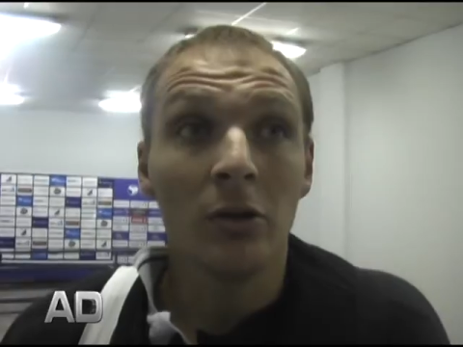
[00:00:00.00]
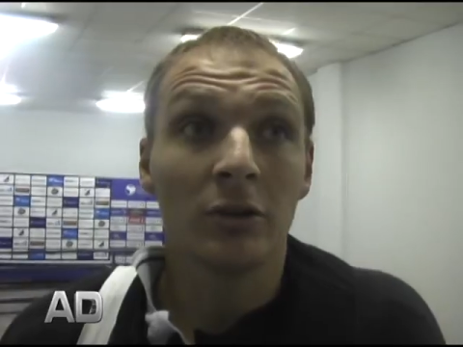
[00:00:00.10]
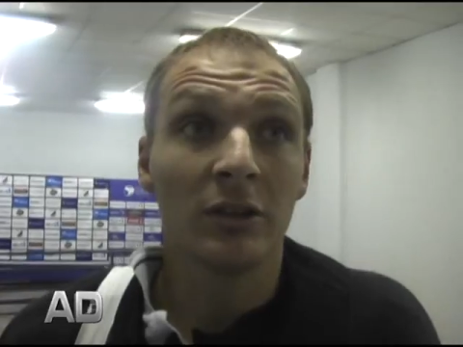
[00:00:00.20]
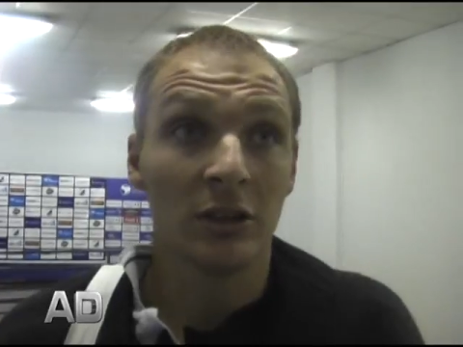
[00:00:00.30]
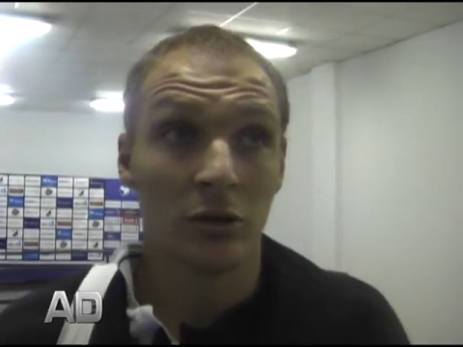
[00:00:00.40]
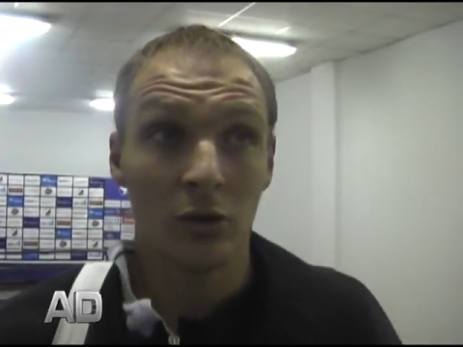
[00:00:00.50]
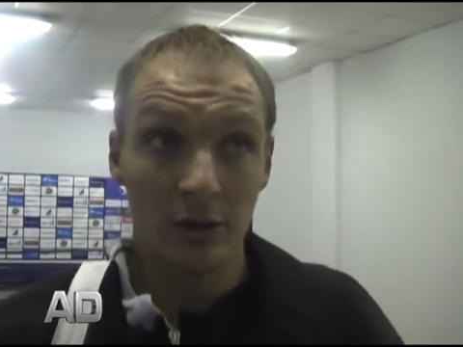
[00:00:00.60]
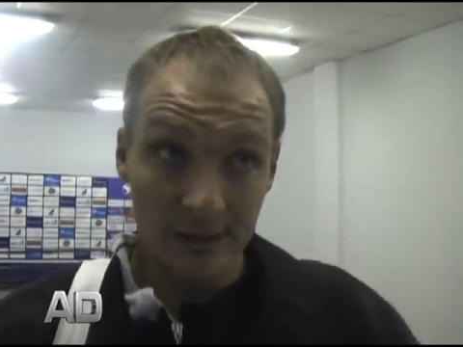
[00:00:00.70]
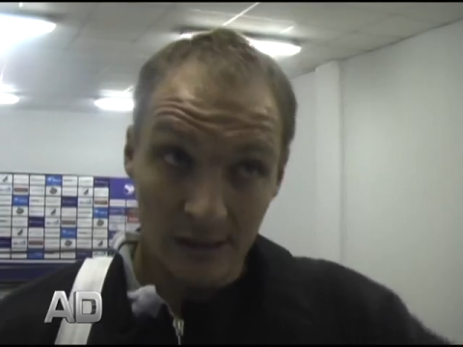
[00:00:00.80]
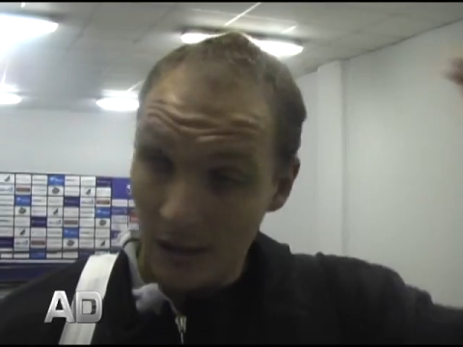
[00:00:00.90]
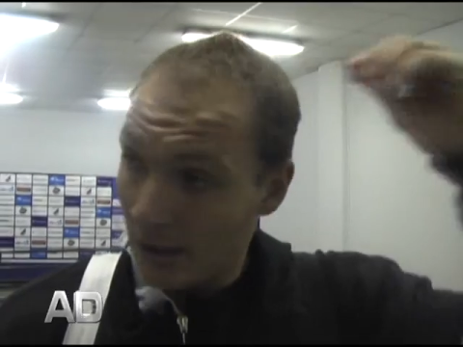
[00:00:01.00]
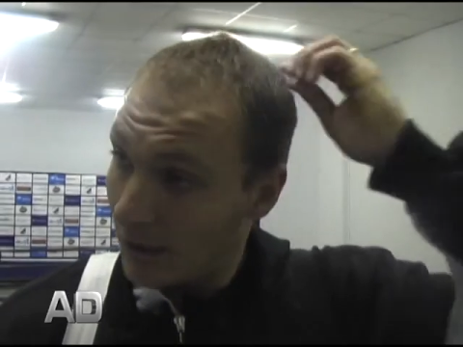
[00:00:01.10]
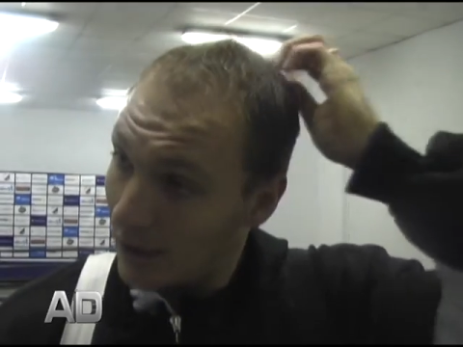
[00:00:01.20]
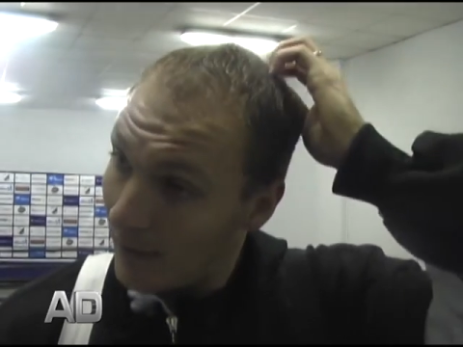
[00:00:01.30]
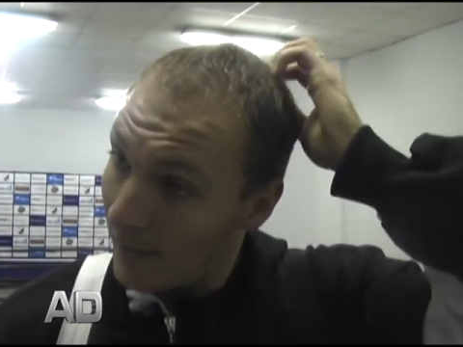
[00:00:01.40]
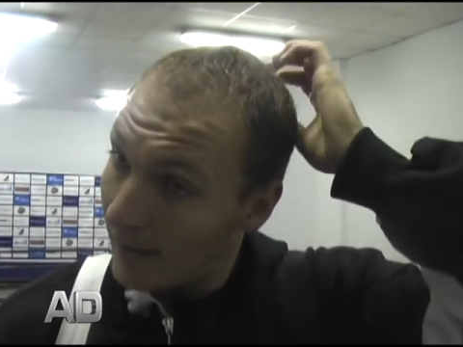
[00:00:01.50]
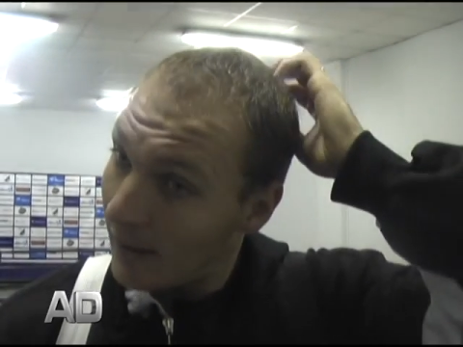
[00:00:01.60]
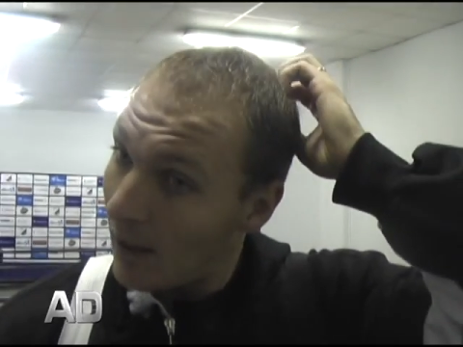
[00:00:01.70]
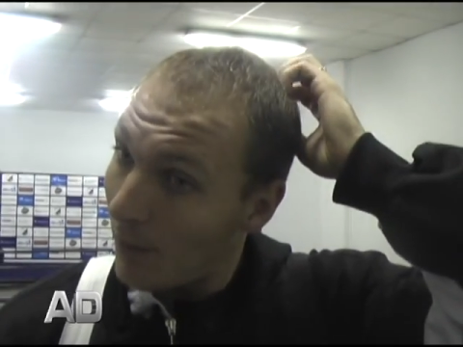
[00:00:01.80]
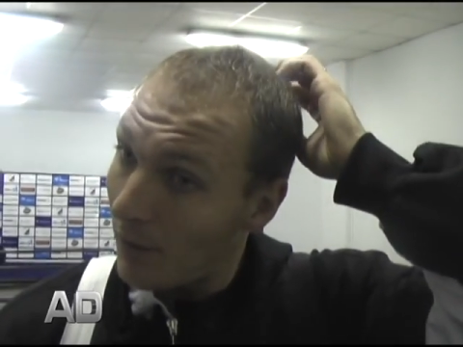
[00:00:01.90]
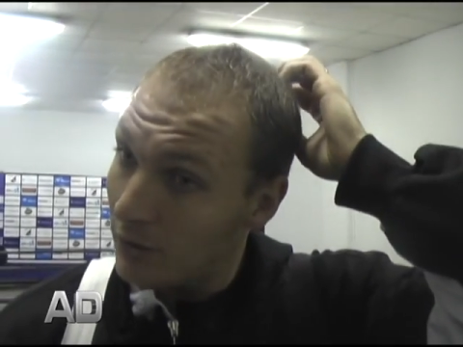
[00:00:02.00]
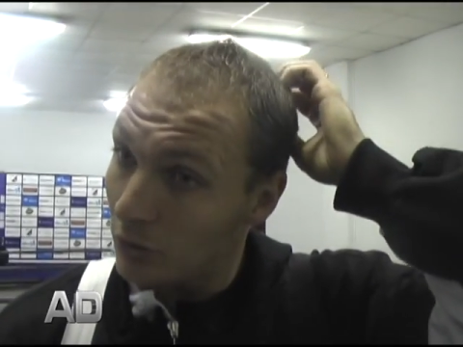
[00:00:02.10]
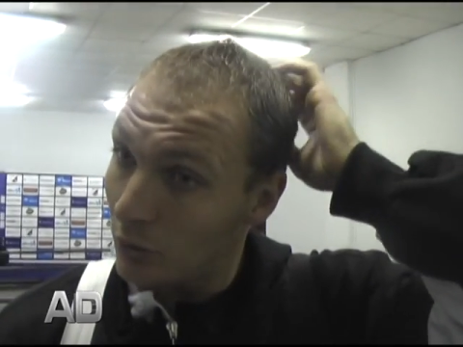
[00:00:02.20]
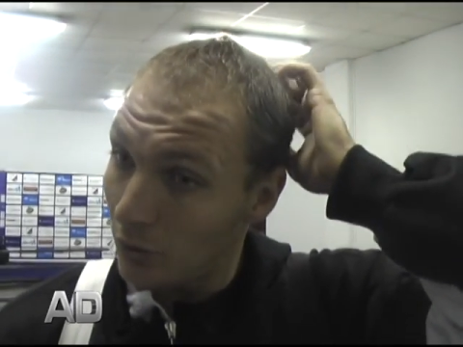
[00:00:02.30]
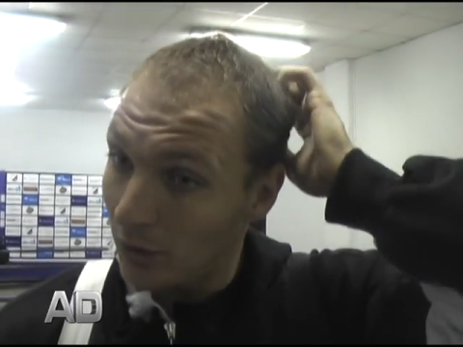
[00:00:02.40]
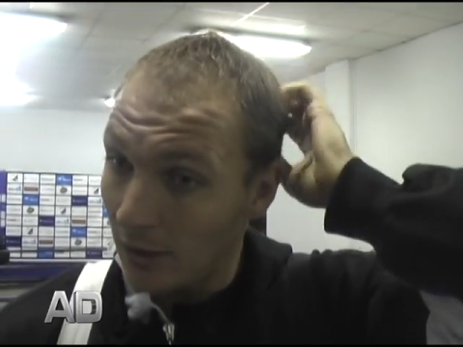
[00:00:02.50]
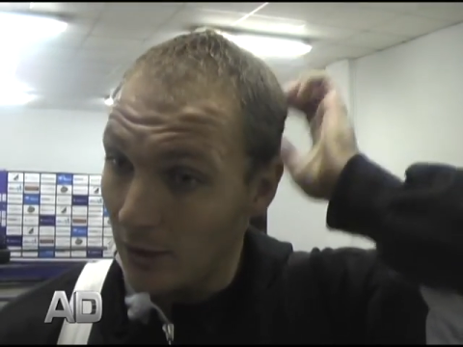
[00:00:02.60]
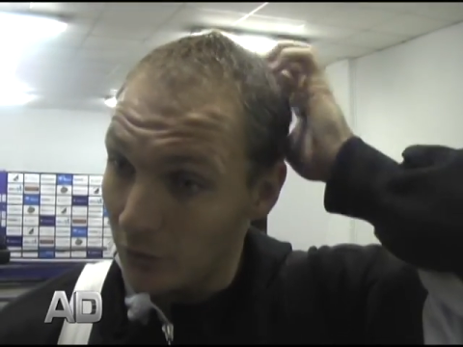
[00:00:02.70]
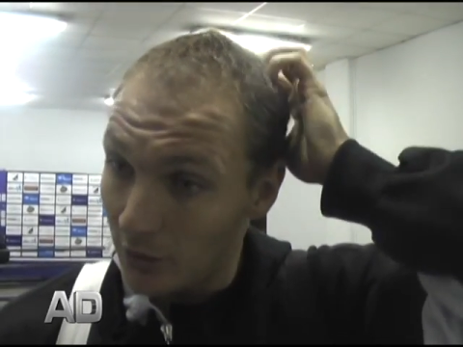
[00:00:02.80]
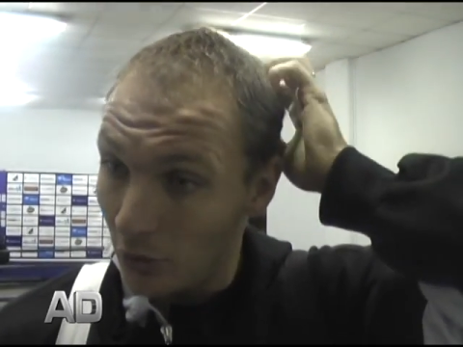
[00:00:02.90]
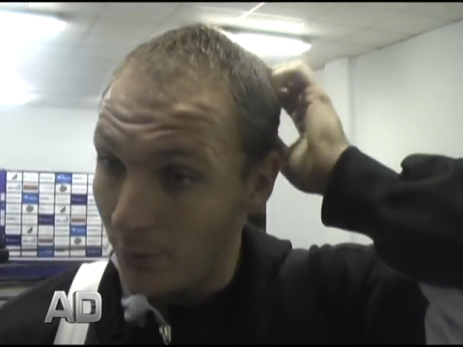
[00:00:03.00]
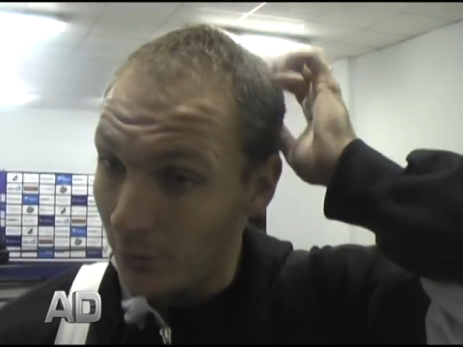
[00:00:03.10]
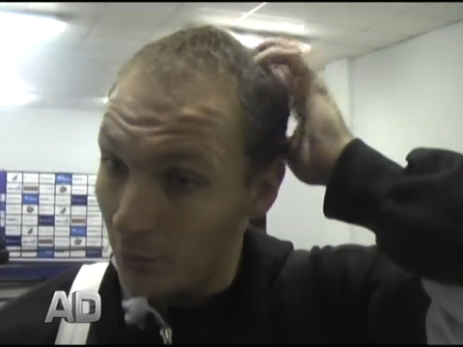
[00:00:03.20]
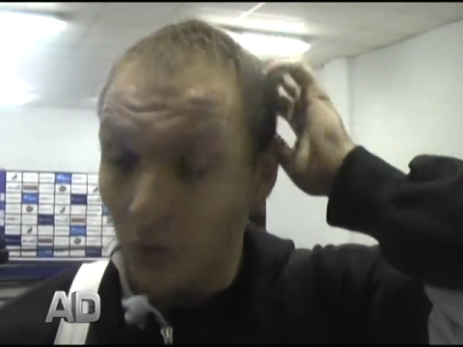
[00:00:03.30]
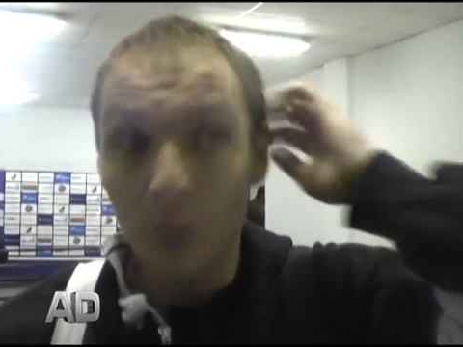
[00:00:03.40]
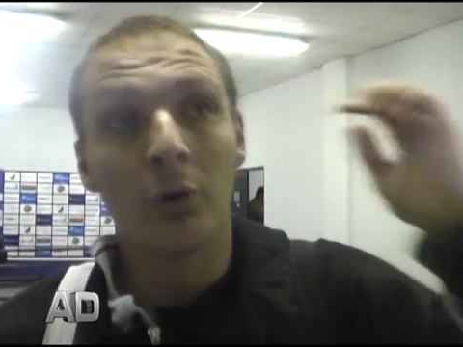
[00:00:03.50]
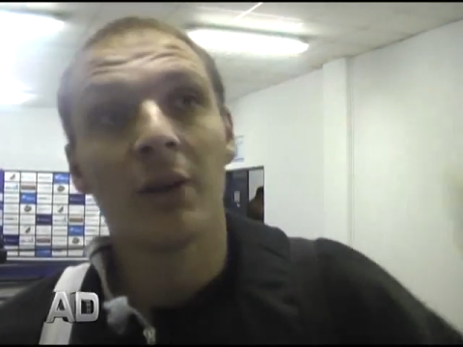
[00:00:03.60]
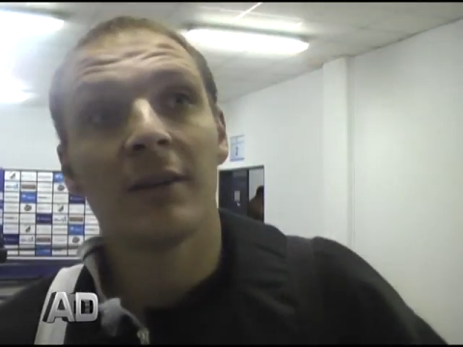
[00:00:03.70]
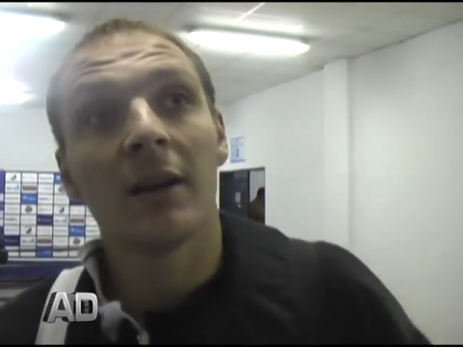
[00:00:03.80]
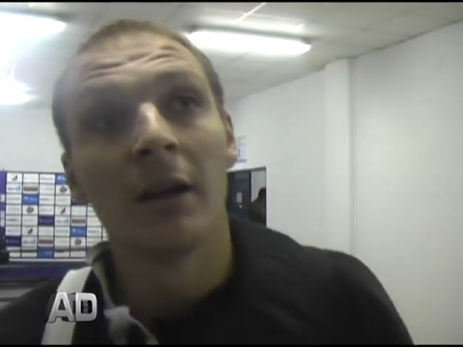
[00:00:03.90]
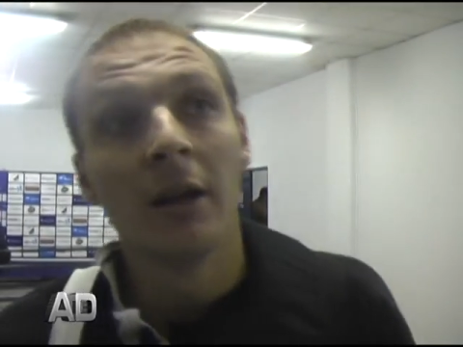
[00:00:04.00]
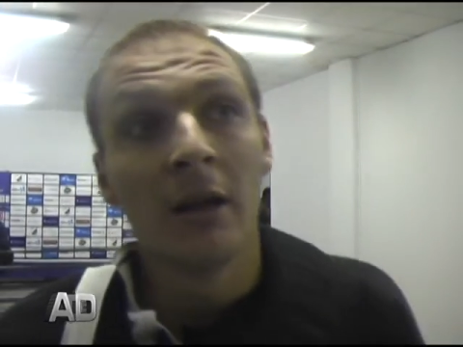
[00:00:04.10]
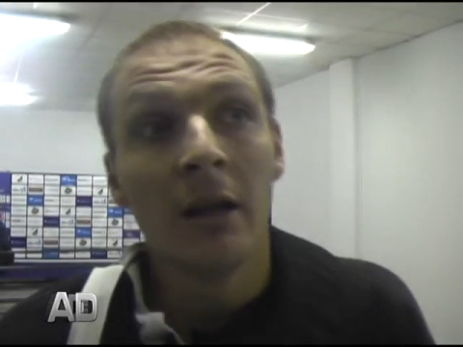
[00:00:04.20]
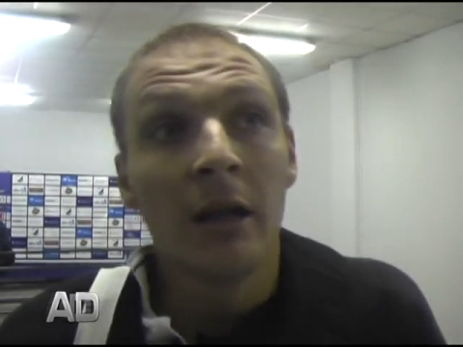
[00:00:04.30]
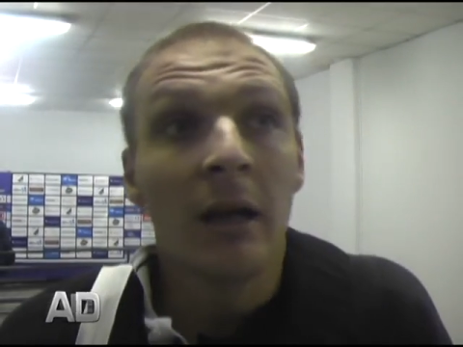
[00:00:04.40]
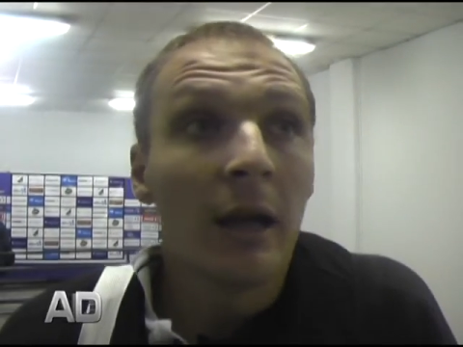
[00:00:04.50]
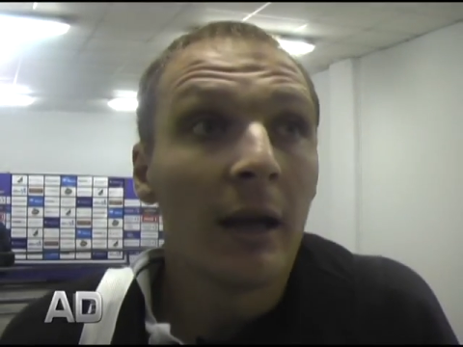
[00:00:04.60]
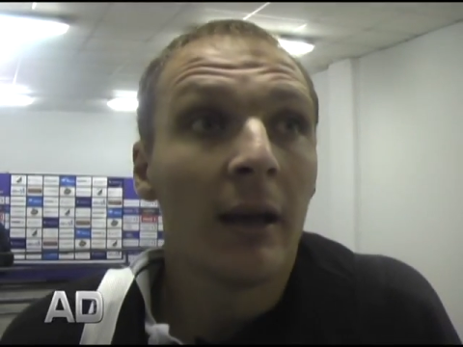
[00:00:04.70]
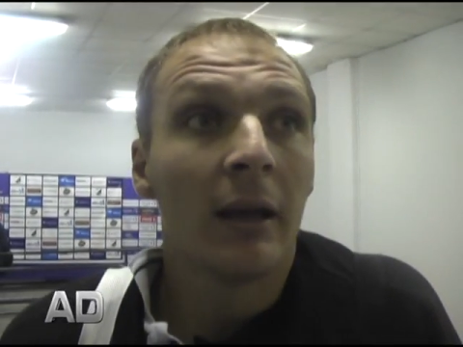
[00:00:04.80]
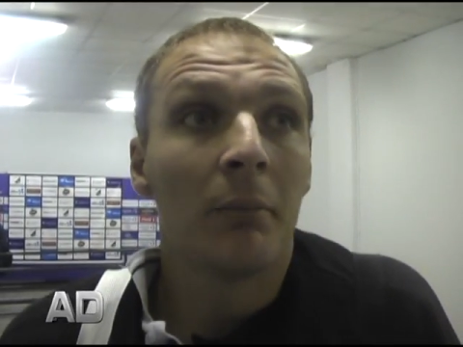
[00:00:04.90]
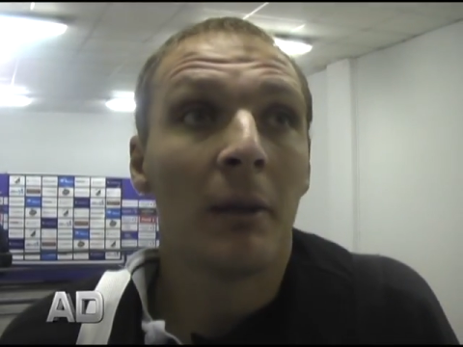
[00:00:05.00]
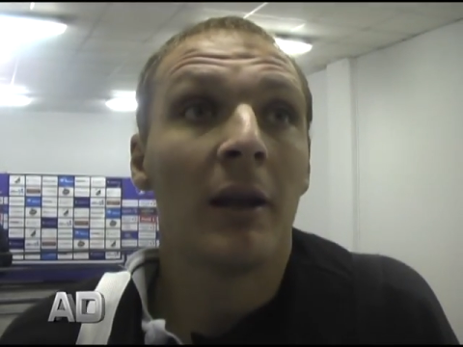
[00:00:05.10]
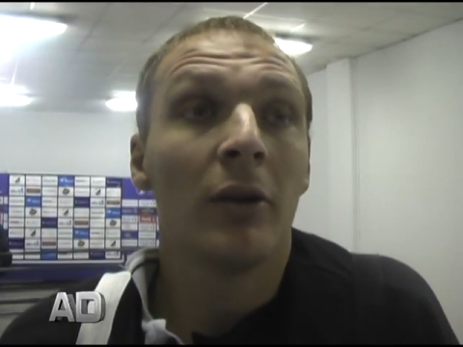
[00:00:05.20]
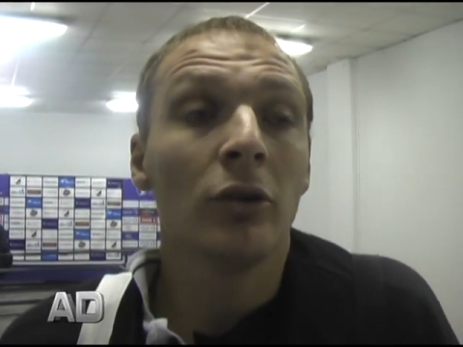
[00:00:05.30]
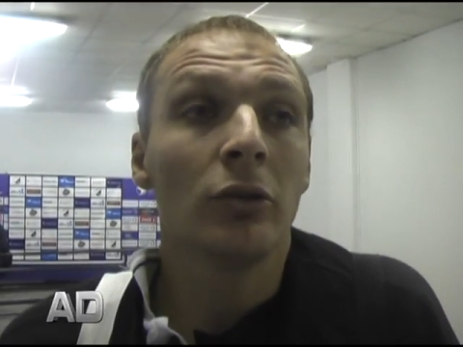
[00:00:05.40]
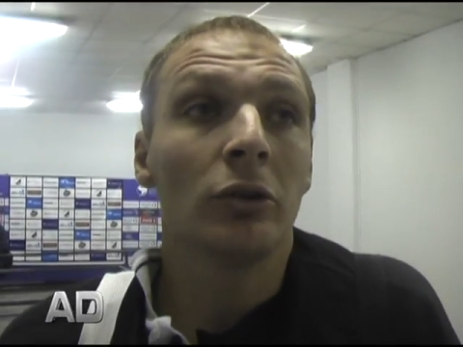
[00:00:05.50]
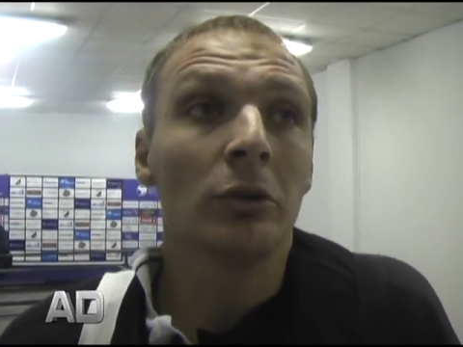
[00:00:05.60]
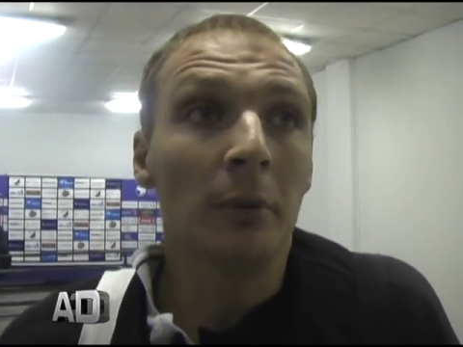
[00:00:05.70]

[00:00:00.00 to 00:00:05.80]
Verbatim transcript: lo sé, yo lo que sé que, iban a quedar espacio y bueno, cada contragolpe nuestro podía ser eh, peligroso, ¿no?